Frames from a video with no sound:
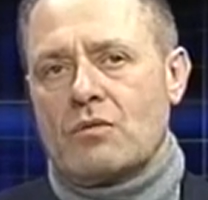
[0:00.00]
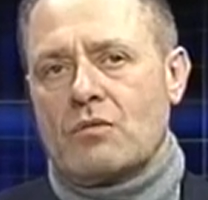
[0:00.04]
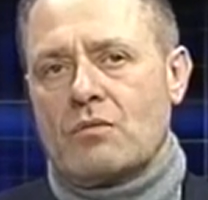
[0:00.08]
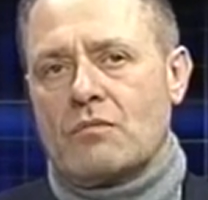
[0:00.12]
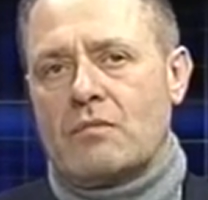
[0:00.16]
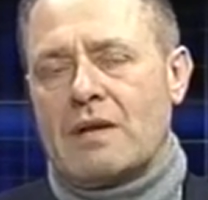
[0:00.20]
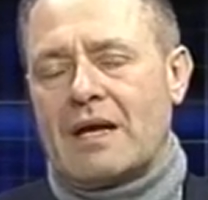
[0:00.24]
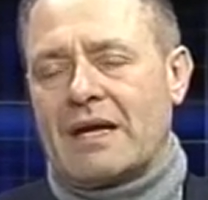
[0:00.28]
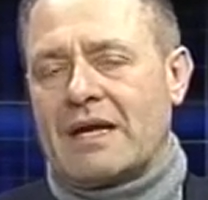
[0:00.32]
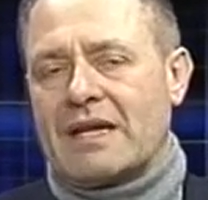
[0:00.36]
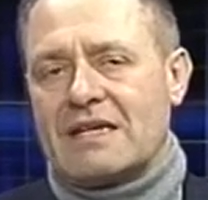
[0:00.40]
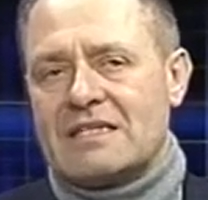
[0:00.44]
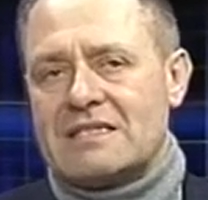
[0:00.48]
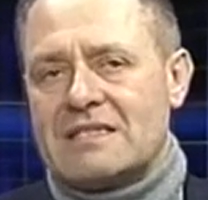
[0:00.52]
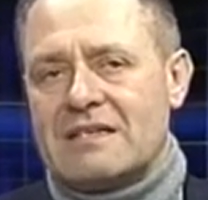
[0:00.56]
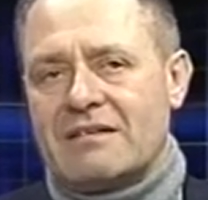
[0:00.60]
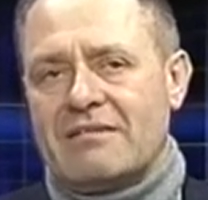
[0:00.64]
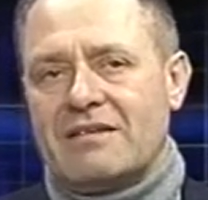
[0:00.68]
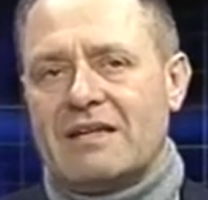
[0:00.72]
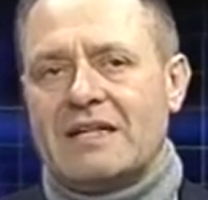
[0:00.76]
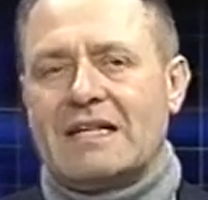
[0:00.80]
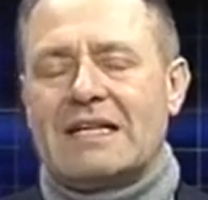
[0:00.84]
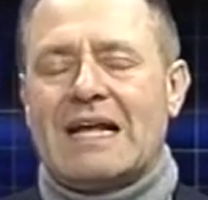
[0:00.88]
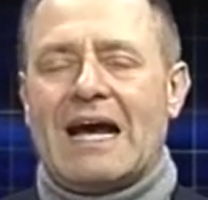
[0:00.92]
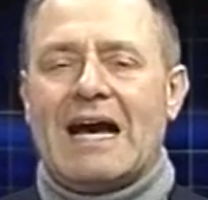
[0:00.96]

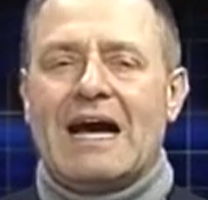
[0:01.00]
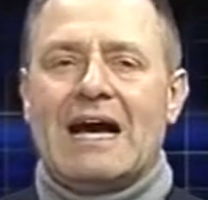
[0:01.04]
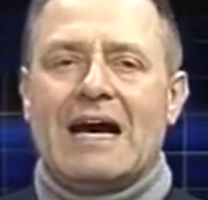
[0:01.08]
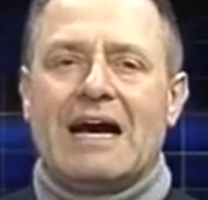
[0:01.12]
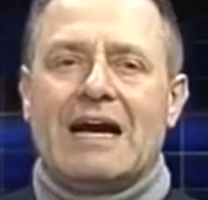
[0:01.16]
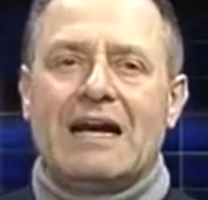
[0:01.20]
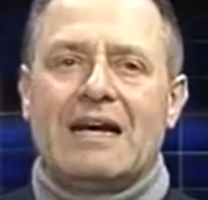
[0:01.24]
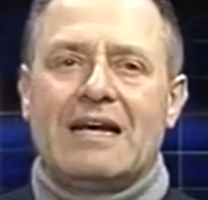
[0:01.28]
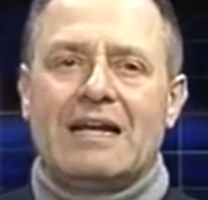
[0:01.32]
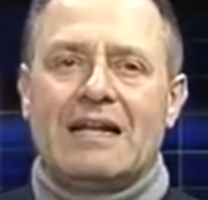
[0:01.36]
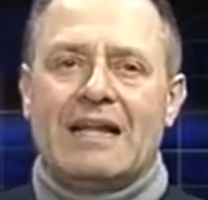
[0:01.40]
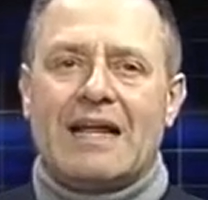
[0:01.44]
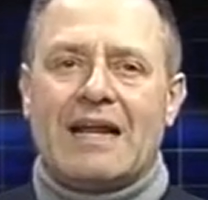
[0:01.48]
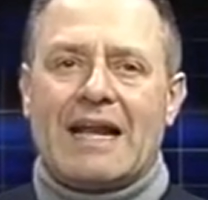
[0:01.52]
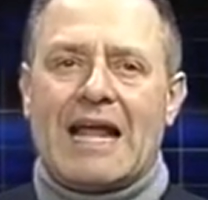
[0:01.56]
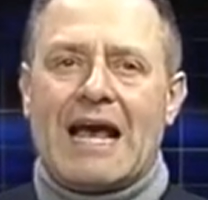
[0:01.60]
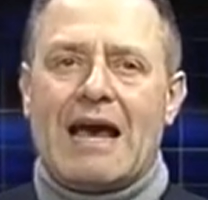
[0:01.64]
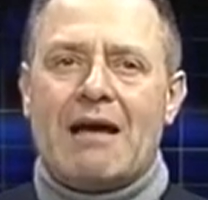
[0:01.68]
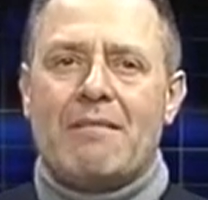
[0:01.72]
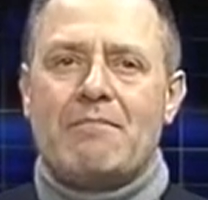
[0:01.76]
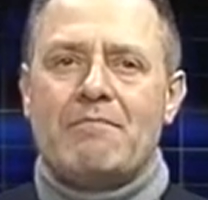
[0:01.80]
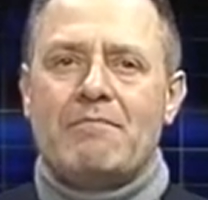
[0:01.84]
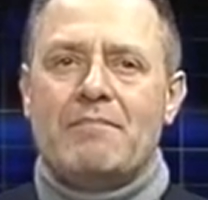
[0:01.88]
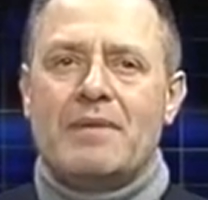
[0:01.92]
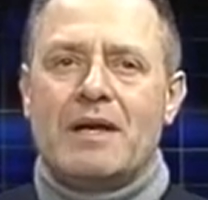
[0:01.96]
l'aggressività, la
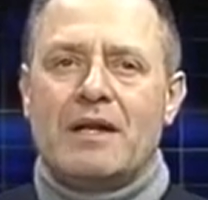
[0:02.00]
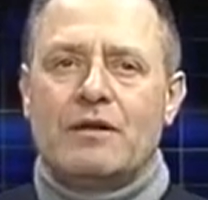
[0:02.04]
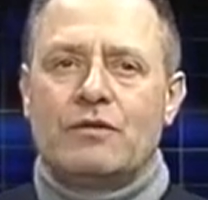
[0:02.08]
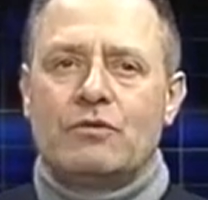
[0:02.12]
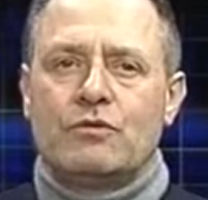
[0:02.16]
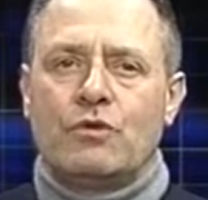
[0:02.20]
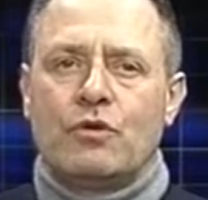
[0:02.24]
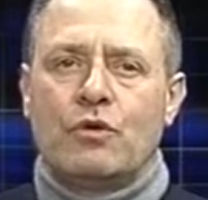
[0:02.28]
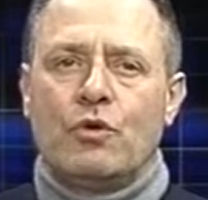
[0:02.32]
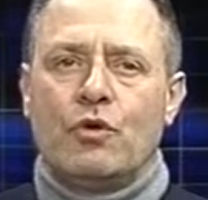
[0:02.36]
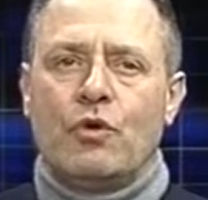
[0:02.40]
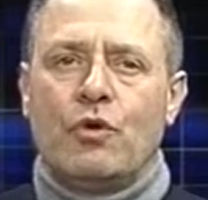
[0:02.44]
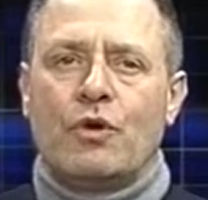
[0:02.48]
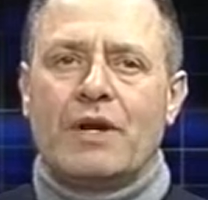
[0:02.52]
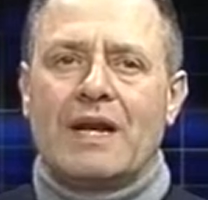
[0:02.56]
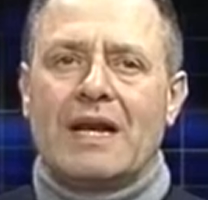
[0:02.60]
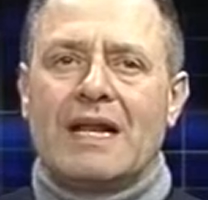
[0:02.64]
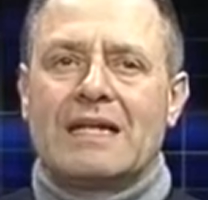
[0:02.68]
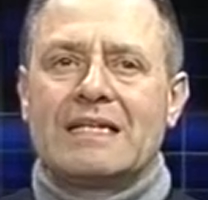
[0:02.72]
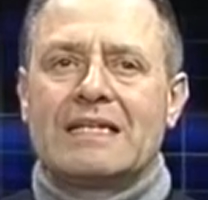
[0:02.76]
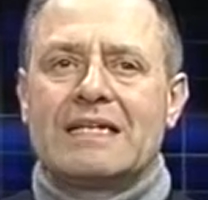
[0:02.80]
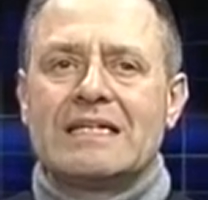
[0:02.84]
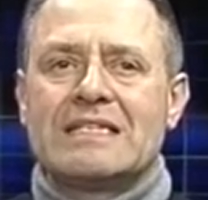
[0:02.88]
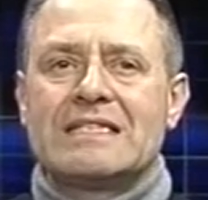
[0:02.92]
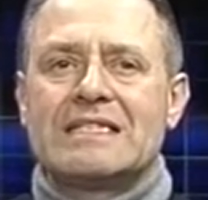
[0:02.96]
rabbia, il dolore,
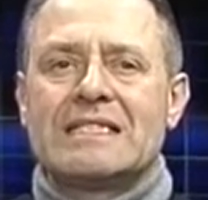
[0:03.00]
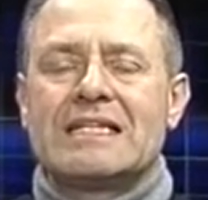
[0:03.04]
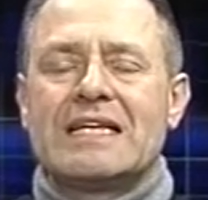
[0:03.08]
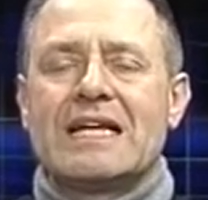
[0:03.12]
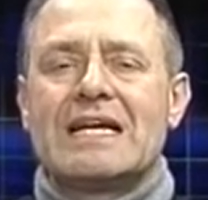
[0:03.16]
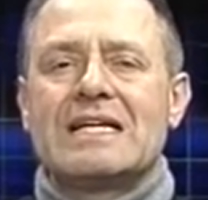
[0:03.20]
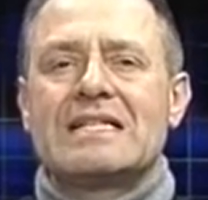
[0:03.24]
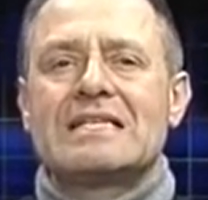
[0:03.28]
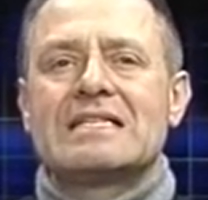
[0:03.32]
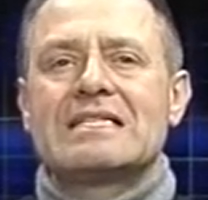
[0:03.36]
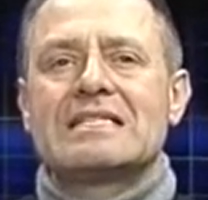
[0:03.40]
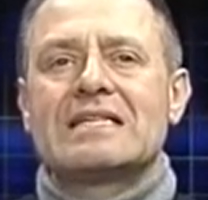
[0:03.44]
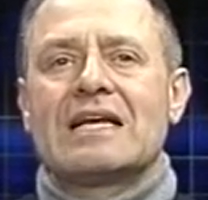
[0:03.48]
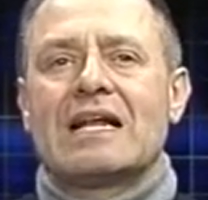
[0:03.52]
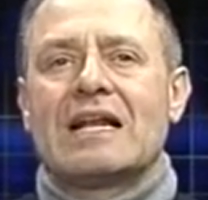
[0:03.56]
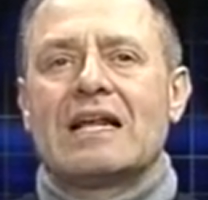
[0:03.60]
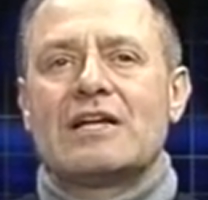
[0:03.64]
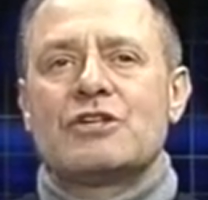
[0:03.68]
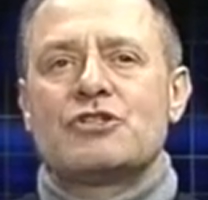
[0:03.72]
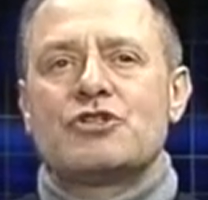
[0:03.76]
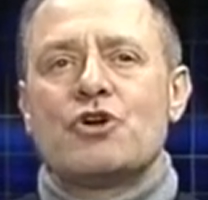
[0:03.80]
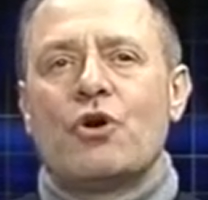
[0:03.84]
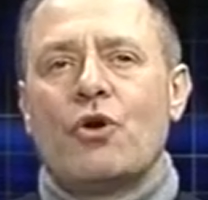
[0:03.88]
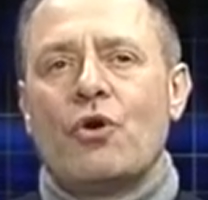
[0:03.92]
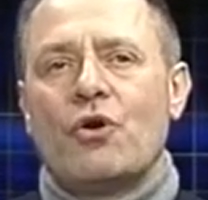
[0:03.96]
la tristezza,
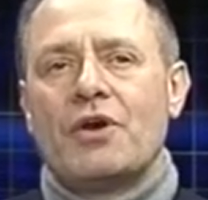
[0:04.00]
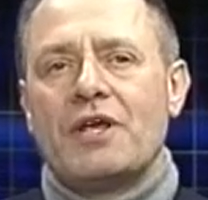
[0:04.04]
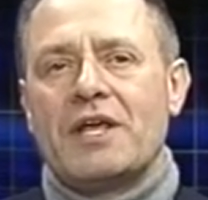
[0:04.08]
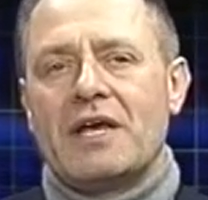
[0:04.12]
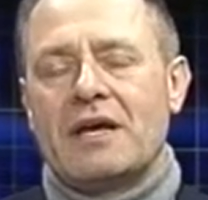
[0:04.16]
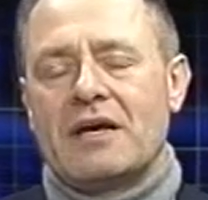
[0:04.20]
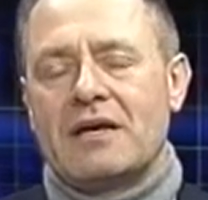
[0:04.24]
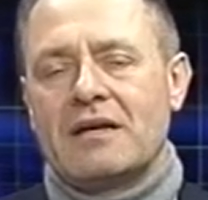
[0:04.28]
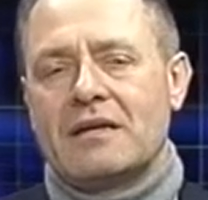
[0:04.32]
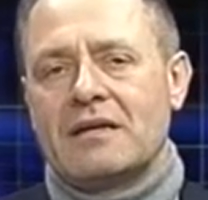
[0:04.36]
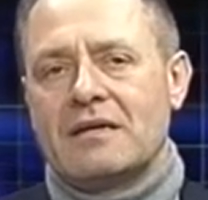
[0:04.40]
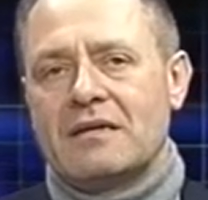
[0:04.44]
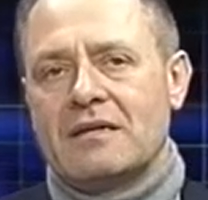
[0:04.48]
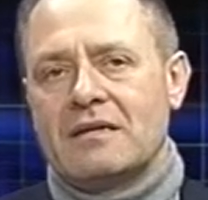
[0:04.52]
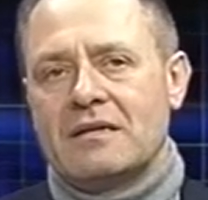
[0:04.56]
la gioia.